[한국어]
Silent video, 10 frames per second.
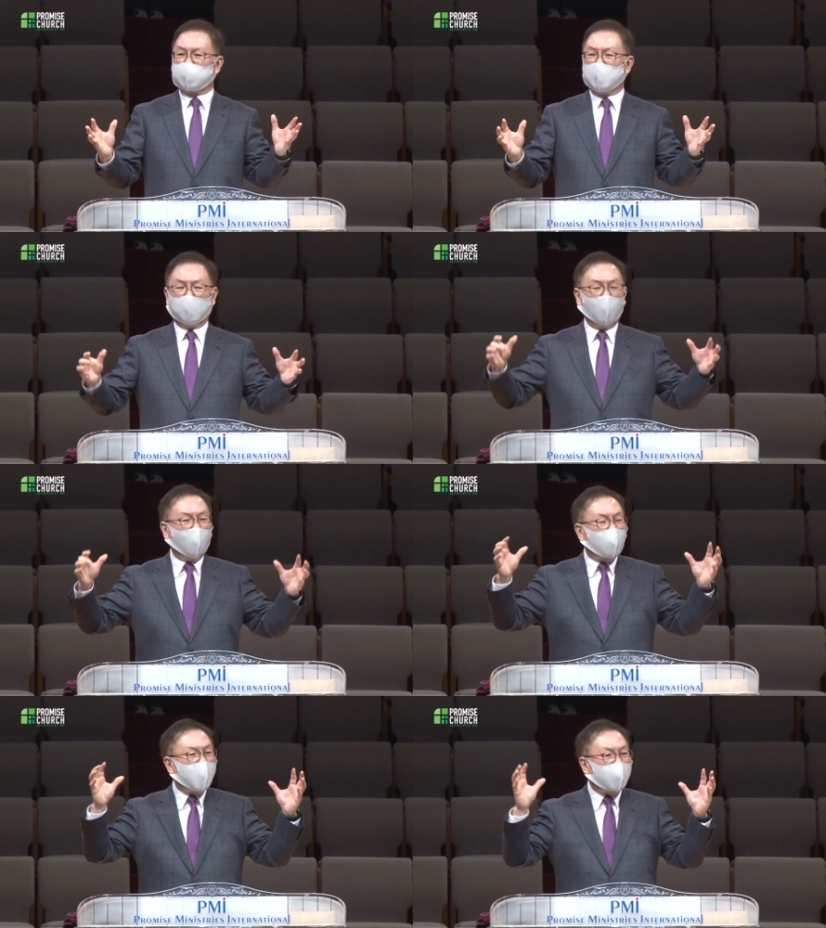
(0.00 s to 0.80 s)

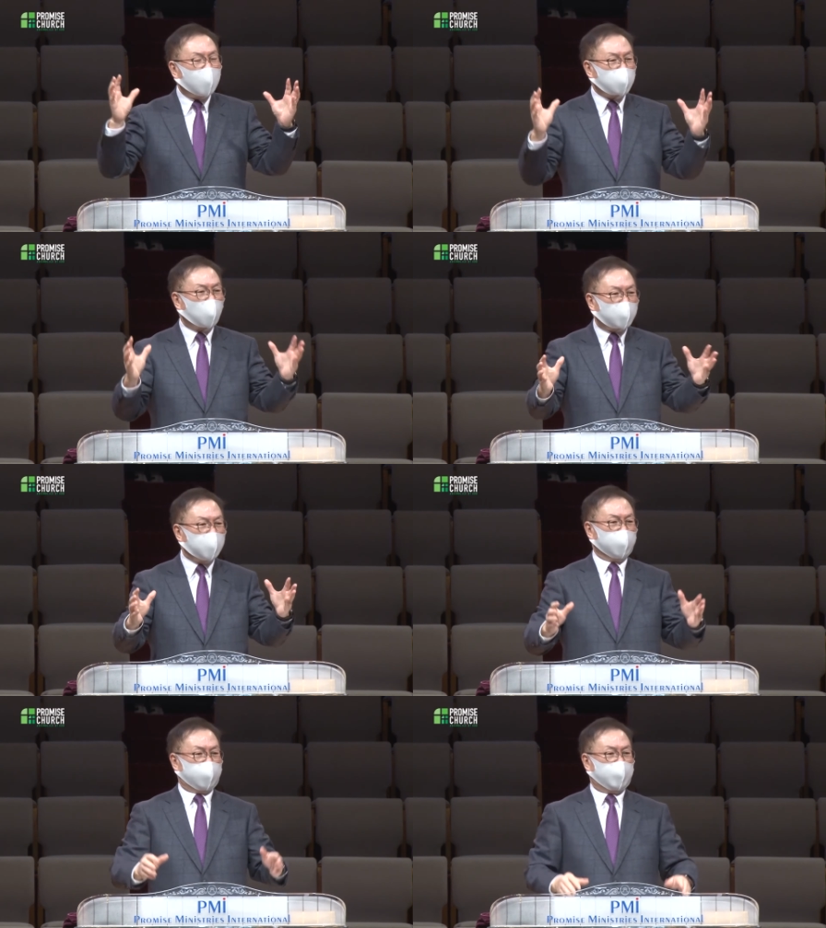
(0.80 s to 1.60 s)
모래가
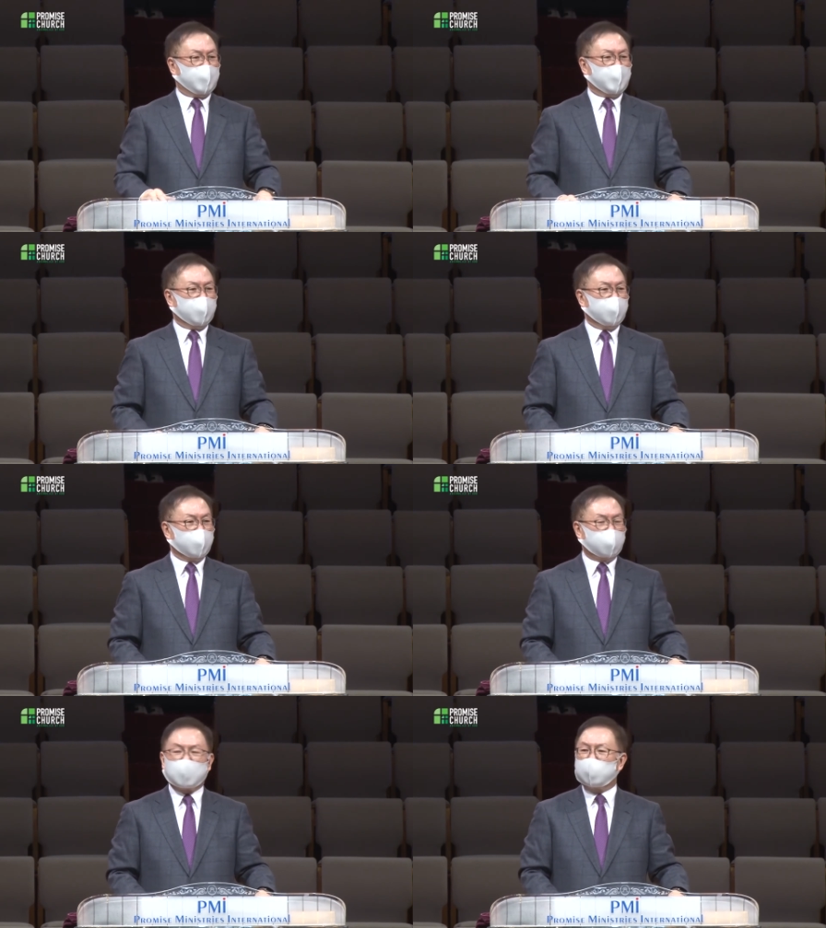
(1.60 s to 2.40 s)
섞인
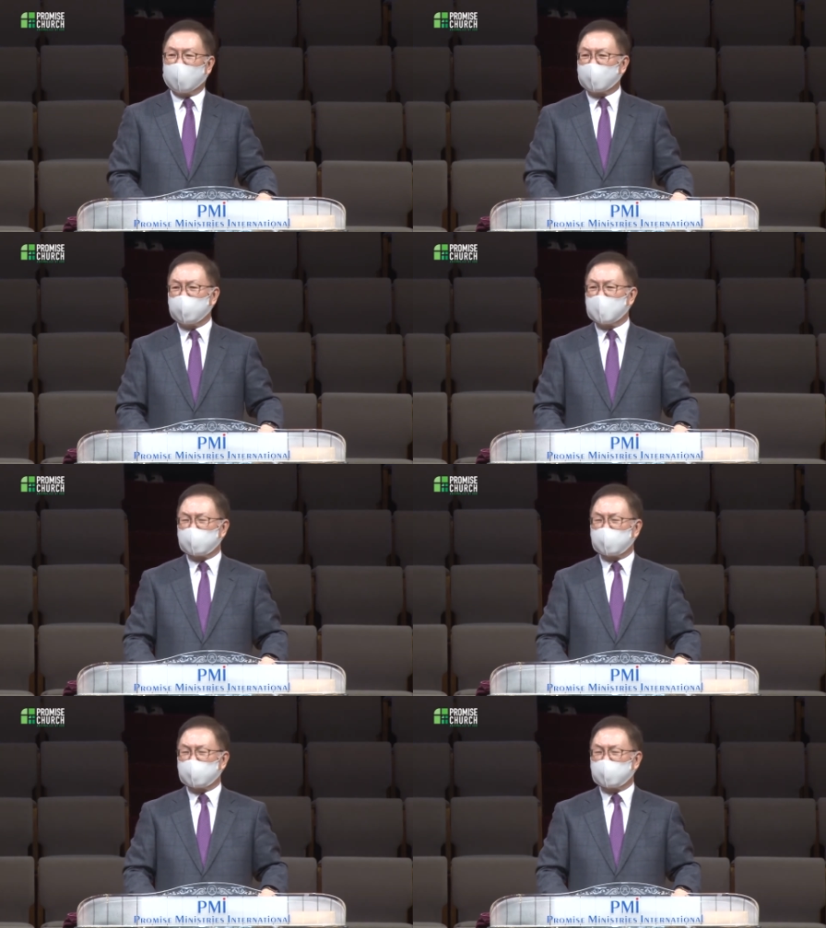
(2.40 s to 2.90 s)
그런 바람이에요.